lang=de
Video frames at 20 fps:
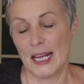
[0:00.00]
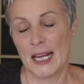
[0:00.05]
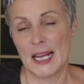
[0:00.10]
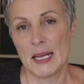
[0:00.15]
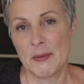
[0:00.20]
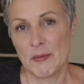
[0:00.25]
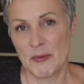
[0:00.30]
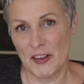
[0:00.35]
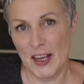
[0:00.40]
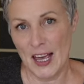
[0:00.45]

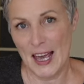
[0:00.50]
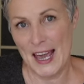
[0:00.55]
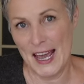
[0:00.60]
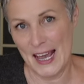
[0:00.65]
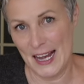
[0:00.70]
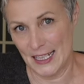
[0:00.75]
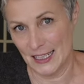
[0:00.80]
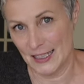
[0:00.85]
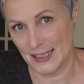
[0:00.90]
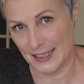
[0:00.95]
Im
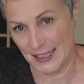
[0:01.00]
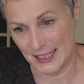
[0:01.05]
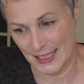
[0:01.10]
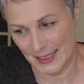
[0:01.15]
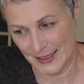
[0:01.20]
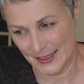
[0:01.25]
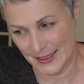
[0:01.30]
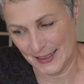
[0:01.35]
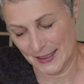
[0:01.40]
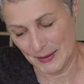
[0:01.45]

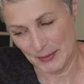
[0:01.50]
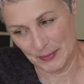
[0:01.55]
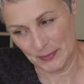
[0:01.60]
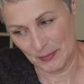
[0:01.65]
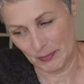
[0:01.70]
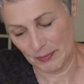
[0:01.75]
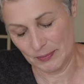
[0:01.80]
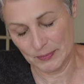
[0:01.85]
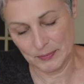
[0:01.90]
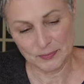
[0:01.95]
Verhältnis
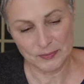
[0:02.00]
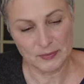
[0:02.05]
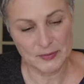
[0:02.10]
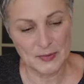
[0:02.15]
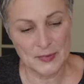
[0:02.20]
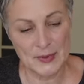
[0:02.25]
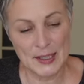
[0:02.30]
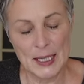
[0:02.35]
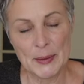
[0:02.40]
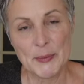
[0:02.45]

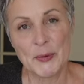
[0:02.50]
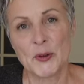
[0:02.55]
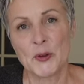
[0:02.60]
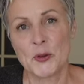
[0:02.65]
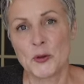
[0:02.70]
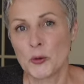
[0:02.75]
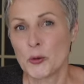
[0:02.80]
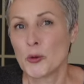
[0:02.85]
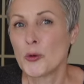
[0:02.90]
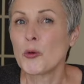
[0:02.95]

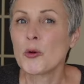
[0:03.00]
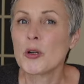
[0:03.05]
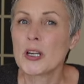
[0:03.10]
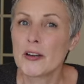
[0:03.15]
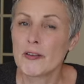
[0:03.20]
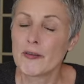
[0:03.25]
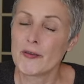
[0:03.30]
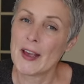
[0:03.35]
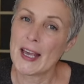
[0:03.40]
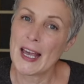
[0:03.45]
nimmst du
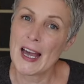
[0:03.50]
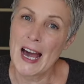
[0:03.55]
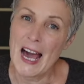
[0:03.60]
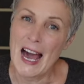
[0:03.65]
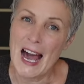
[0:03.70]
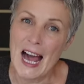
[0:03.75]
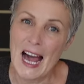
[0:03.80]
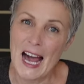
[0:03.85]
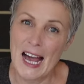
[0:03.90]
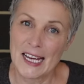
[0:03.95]
ungefähr
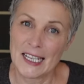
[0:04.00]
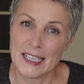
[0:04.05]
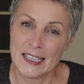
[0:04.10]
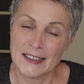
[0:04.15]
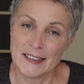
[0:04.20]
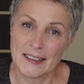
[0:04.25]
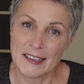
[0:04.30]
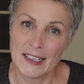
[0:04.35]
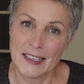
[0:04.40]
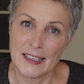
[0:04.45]

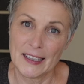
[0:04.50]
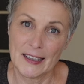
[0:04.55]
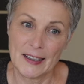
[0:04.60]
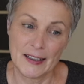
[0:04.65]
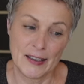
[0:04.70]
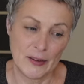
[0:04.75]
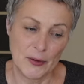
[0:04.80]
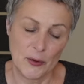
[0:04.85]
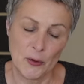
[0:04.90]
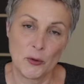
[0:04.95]
ein
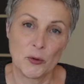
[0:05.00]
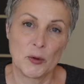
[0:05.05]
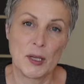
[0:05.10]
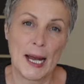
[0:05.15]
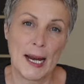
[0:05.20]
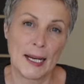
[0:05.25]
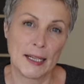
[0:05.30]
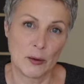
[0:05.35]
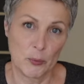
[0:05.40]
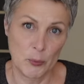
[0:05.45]
Drittel zu
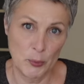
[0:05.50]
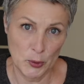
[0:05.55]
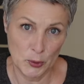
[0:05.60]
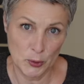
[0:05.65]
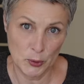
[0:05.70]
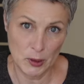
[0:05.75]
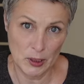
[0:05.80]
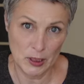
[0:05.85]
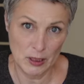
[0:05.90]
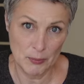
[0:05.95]
deiner
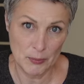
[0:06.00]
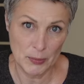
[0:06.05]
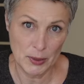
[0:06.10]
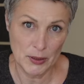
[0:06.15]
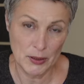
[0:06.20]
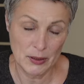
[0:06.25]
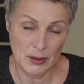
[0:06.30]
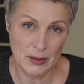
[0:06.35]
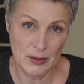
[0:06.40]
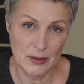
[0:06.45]
Pulp.
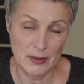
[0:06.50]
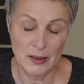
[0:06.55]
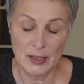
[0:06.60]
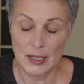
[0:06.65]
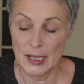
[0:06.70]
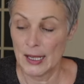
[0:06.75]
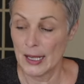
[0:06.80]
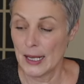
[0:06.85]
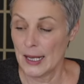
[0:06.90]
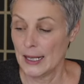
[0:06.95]

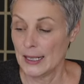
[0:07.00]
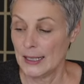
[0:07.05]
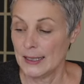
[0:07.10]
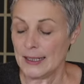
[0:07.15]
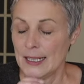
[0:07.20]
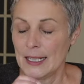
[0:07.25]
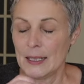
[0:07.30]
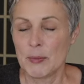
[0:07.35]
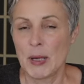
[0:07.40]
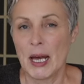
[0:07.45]

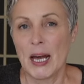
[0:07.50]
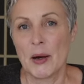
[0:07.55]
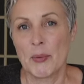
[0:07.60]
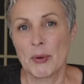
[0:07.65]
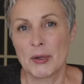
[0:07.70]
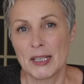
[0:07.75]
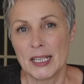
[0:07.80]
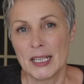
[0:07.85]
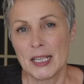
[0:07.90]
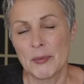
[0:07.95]
Nimm
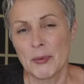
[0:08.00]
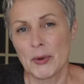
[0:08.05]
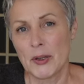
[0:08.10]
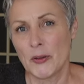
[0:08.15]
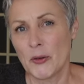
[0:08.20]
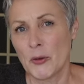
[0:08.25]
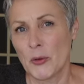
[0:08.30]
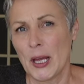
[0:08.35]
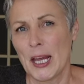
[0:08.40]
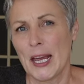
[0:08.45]
aber lieber
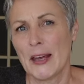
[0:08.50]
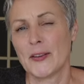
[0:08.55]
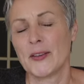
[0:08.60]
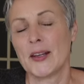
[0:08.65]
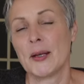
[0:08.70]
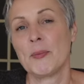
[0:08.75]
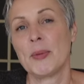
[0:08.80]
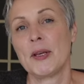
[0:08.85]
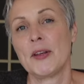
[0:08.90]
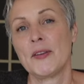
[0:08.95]
zuerst
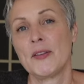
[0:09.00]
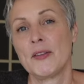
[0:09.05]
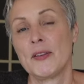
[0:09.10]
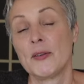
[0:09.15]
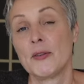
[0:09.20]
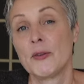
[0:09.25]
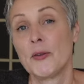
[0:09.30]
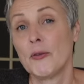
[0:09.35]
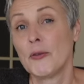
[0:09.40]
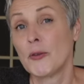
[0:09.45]
ein
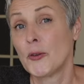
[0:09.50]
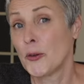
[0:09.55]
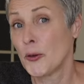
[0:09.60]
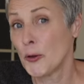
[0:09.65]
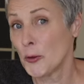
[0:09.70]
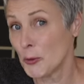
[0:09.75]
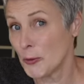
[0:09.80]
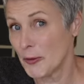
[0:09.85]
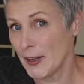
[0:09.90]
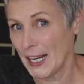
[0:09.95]
bisschen
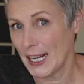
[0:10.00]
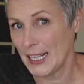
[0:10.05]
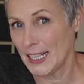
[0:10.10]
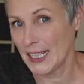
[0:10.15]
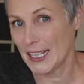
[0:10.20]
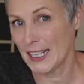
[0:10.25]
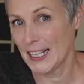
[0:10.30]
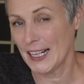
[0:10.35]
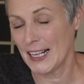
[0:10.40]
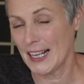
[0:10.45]
zu
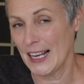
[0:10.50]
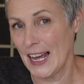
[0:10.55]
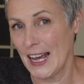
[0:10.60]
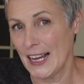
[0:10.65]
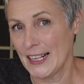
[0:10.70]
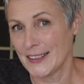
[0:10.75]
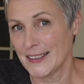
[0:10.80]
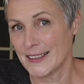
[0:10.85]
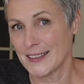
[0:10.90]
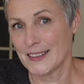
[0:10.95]
wenig
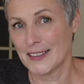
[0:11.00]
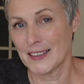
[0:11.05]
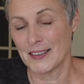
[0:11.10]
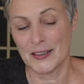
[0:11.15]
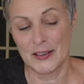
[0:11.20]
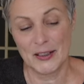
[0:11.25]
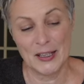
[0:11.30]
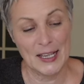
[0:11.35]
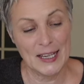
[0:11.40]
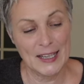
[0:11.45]

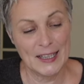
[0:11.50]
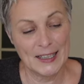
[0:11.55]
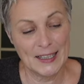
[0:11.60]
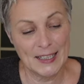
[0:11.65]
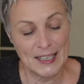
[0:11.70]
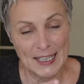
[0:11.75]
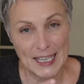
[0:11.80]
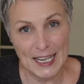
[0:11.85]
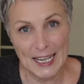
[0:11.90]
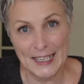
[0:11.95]
Kleister,
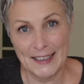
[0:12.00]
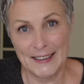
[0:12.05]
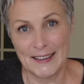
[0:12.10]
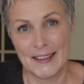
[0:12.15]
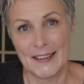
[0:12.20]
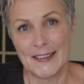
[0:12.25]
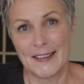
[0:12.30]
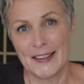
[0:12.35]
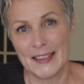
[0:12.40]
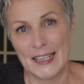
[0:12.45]

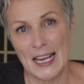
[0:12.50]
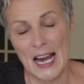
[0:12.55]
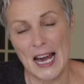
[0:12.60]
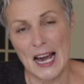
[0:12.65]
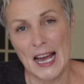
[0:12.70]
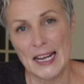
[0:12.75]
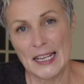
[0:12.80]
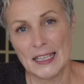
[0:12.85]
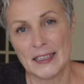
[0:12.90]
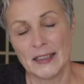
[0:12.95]
knete sie
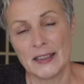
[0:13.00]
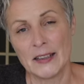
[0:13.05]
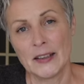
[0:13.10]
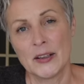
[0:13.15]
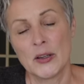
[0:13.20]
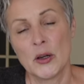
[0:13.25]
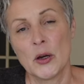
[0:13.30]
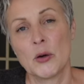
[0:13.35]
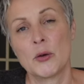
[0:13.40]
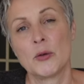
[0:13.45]
ein
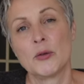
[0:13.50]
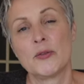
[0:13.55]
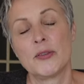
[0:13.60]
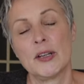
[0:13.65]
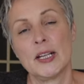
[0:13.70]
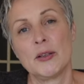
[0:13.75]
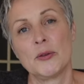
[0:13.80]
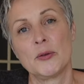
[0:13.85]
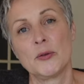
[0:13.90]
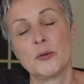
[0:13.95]
und
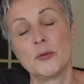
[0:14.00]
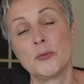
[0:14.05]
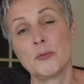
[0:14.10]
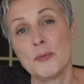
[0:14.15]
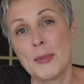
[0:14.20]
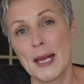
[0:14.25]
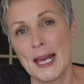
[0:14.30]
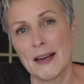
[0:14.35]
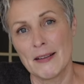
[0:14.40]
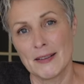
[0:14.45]
wenn du
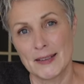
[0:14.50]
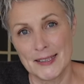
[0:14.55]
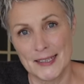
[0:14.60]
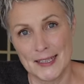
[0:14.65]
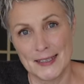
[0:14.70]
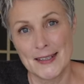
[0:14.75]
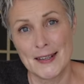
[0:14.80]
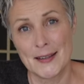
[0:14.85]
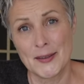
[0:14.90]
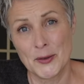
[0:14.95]
merkst,
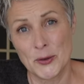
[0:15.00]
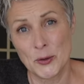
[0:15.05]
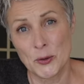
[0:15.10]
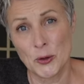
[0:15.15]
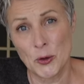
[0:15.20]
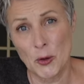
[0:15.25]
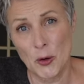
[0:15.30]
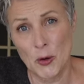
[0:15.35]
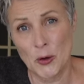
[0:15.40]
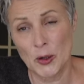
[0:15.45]
dass es zu
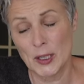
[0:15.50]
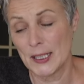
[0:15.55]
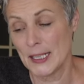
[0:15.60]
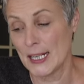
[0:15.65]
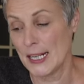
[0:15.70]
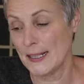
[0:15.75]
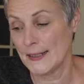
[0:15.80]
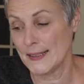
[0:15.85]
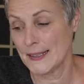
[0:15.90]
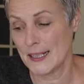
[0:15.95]
trocken
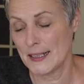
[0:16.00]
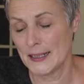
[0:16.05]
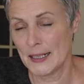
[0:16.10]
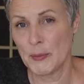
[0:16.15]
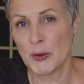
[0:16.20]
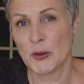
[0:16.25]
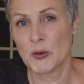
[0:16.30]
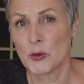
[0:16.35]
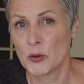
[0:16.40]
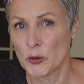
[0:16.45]
ist,
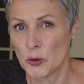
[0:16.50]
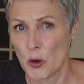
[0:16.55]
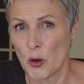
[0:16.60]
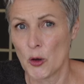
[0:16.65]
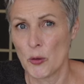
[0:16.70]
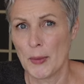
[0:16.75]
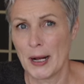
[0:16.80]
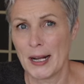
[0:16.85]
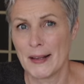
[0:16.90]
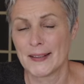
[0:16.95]
nimmst du
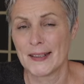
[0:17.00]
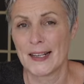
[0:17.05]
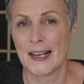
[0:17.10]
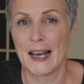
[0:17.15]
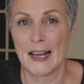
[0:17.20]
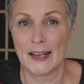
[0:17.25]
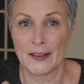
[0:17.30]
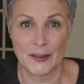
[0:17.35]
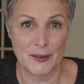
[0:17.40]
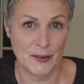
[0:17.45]
nochmals
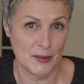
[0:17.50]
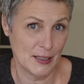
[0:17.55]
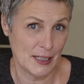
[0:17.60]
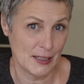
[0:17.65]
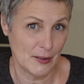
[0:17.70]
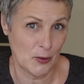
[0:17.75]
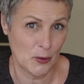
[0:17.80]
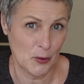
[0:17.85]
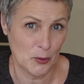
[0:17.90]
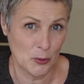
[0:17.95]
Kleister
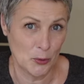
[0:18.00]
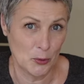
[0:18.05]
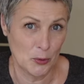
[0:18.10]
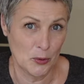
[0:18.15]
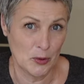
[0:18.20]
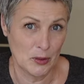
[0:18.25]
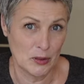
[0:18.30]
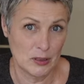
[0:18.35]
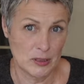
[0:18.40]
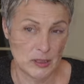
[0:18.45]
dazu.
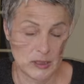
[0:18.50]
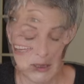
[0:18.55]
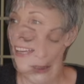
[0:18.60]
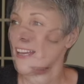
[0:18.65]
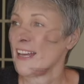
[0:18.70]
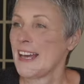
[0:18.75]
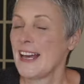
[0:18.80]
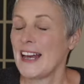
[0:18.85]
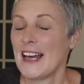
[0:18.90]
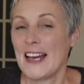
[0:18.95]

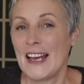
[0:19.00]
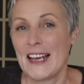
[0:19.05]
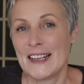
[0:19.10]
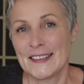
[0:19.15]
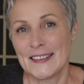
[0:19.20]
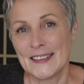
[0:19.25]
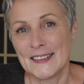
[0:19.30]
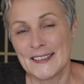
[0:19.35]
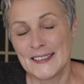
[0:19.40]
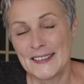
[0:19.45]

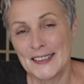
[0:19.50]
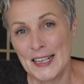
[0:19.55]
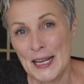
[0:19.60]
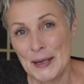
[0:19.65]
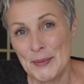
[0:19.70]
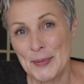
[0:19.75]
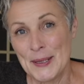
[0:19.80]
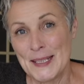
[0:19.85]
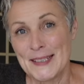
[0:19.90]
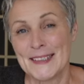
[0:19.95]
Es ist
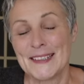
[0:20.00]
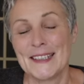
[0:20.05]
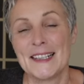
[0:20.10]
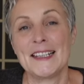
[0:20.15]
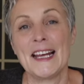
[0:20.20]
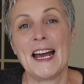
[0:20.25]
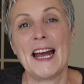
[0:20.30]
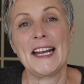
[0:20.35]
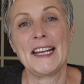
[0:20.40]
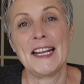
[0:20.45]
ein
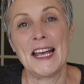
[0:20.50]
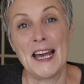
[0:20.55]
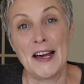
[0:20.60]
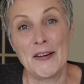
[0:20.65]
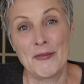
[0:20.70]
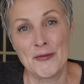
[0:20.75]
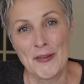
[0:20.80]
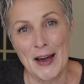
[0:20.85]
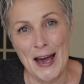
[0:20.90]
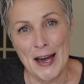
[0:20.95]
bisschen eine
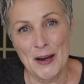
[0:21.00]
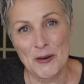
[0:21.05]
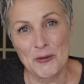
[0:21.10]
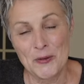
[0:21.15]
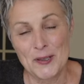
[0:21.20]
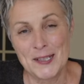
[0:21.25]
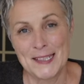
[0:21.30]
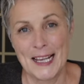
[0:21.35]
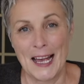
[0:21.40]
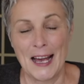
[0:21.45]

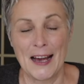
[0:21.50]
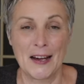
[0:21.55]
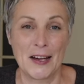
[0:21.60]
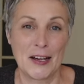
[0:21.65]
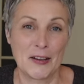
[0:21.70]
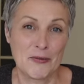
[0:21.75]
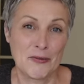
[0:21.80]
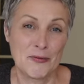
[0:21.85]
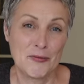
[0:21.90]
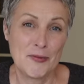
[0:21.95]

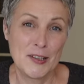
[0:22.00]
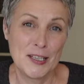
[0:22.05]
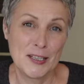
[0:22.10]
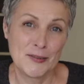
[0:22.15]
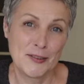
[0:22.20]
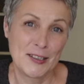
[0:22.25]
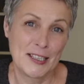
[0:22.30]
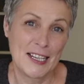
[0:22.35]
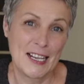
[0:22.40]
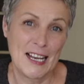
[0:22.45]
Erfahrungssache, wie viel